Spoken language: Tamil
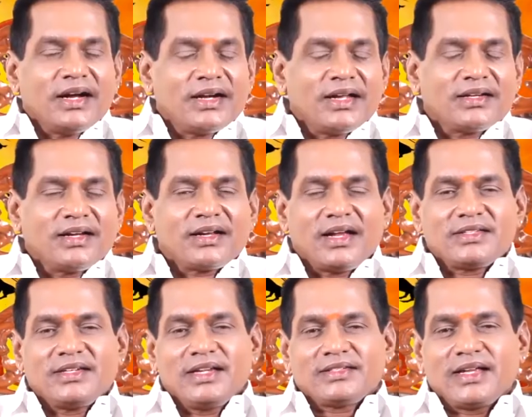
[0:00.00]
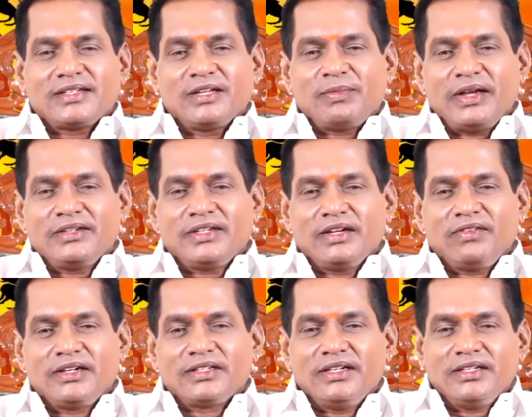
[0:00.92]
கடக ராசியை சேர்ந்த
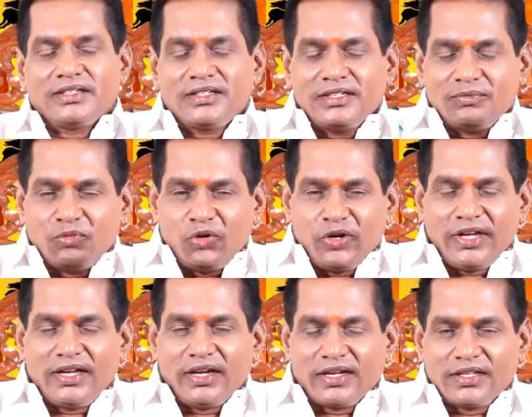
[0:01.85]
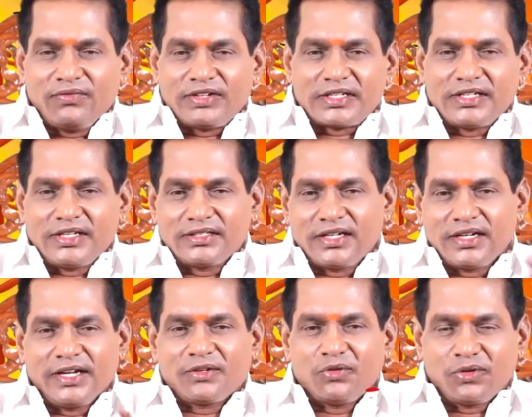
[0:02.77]
பாக்கியவான்களுக்கு முடியாத
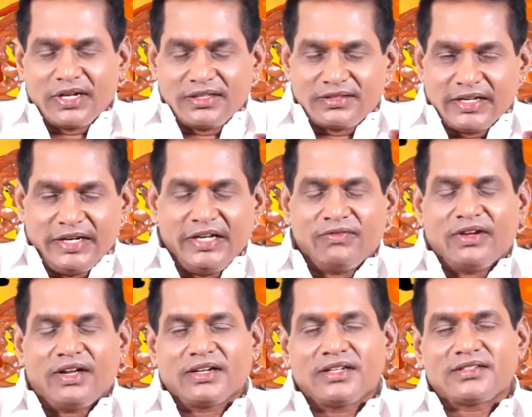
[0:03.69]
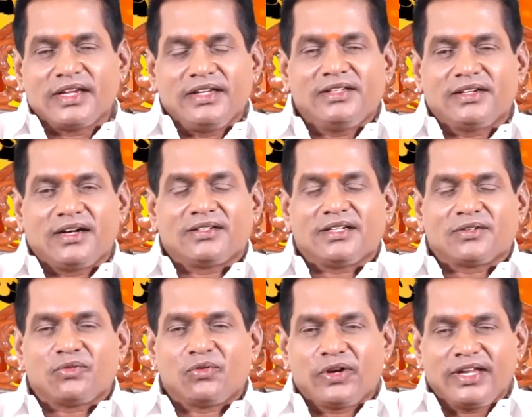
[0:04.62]
விஷயங்களை கூட தெளிவாக செய்து
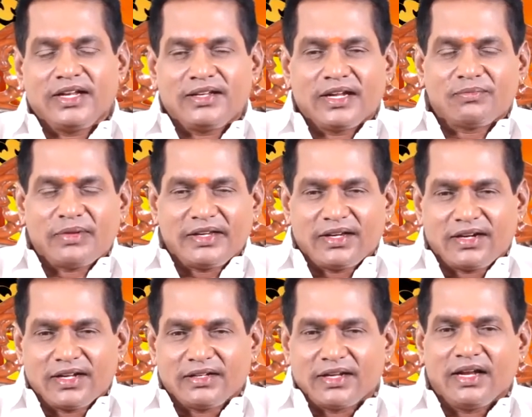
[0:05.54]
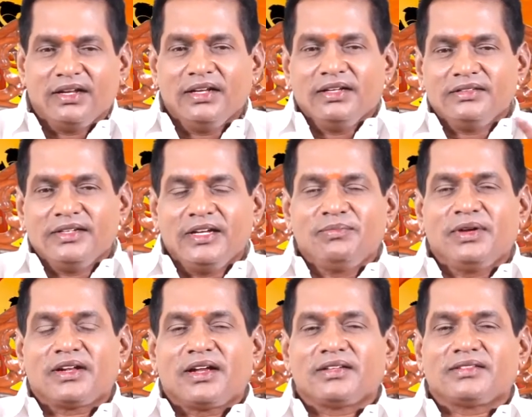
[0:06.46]
காட்டக்கூடிய நன்மையான நாள்
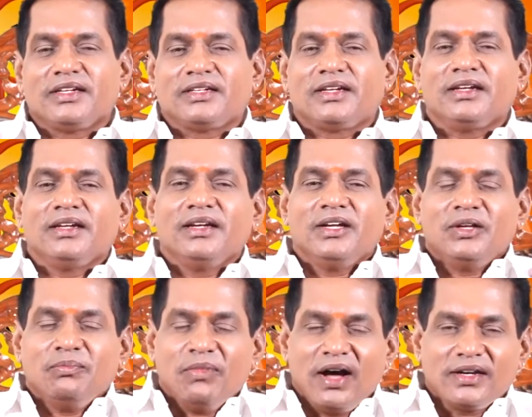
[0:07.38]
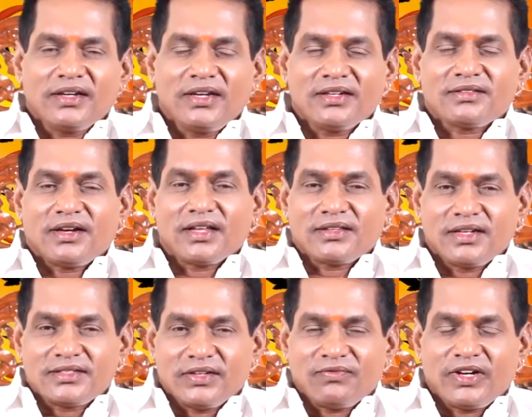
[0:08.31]
ஜென்ம ராசிக்கு
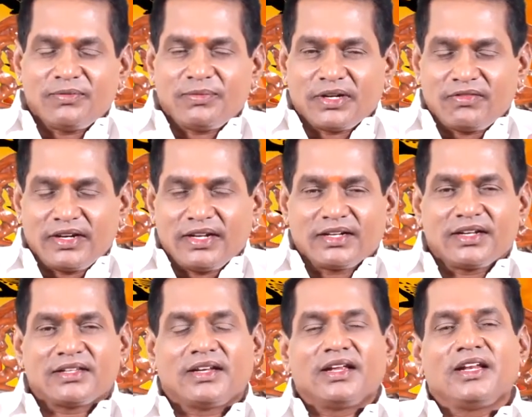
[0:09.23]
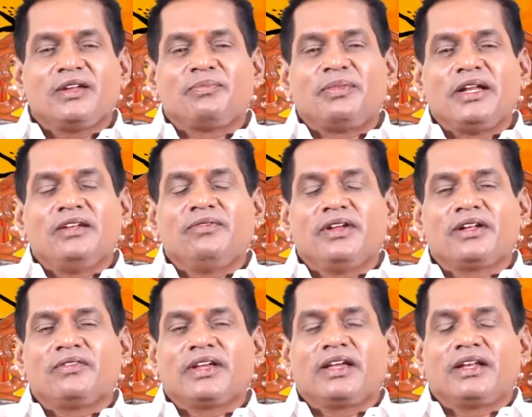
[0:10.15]
பாக்கியஸ்தானத்தில் செவ்வாய் பகவான் இருக்கிறதுனால
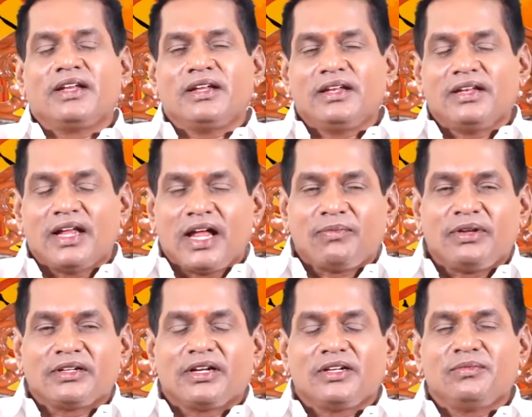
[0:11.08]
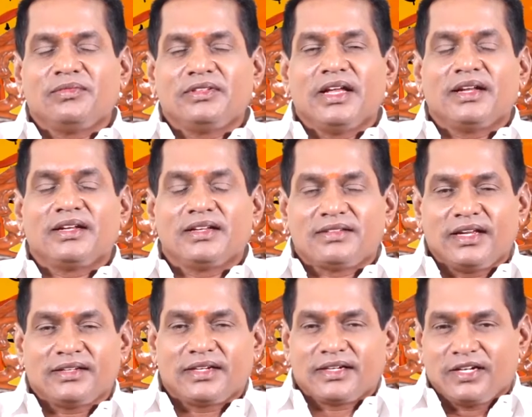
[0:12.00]
பல்வேறு வகையில் லாபங்களும் தன
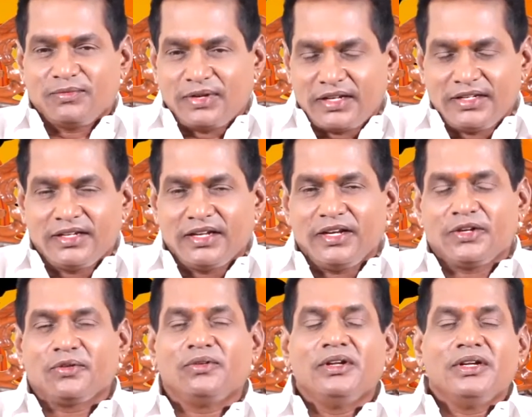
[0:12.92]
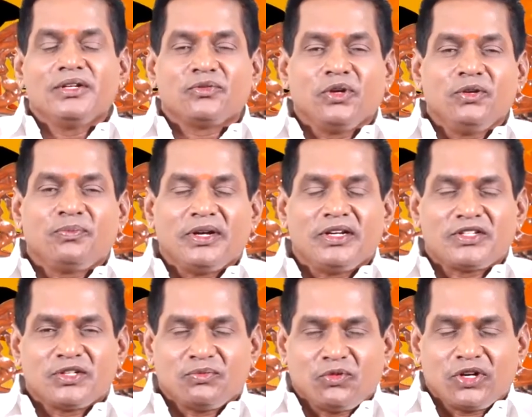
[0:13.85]
சேர்க்கைகளும் அதிகரிக்கும் சொல்
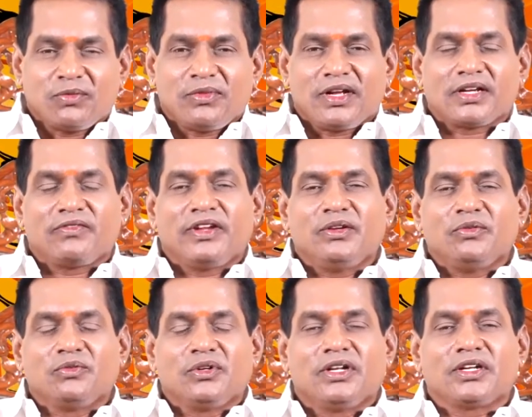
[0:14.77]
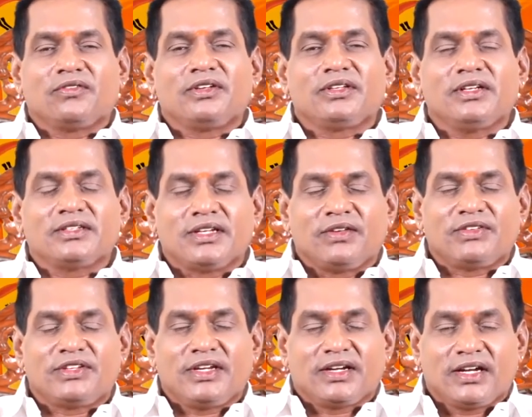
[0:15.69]
பேச்சு மூலமாகவே உங்களுக்கு வந்து சில
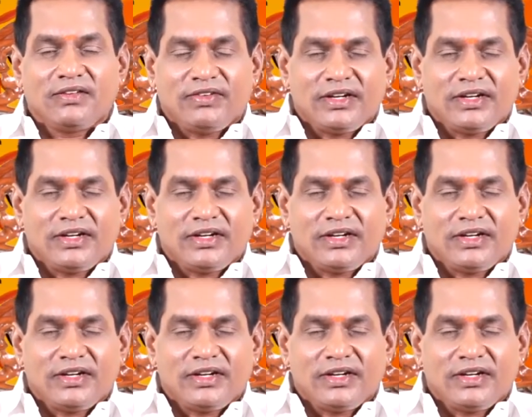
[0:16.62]
விஷயங்களை